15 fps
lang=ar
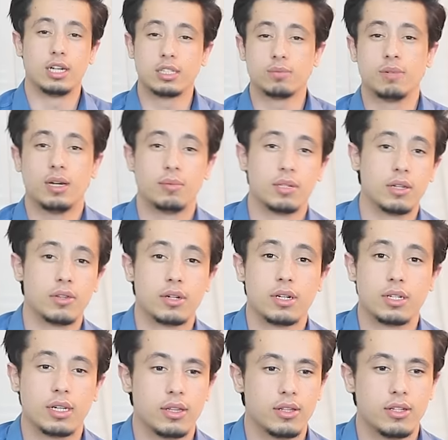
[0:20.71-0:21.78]
أصبح بنظر
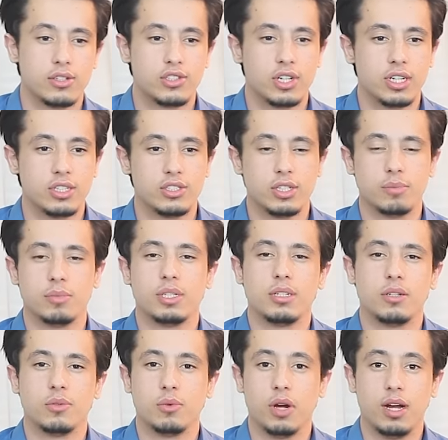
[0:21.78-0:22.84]
الكثير شيء
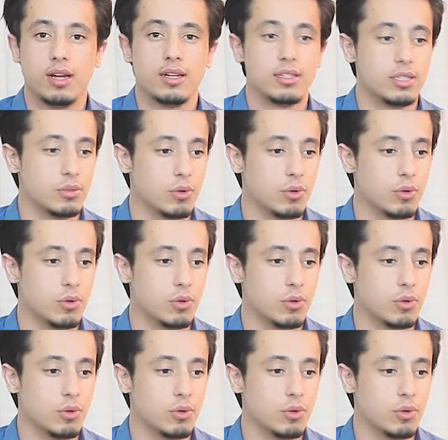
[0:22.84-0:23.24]
جميل وعادي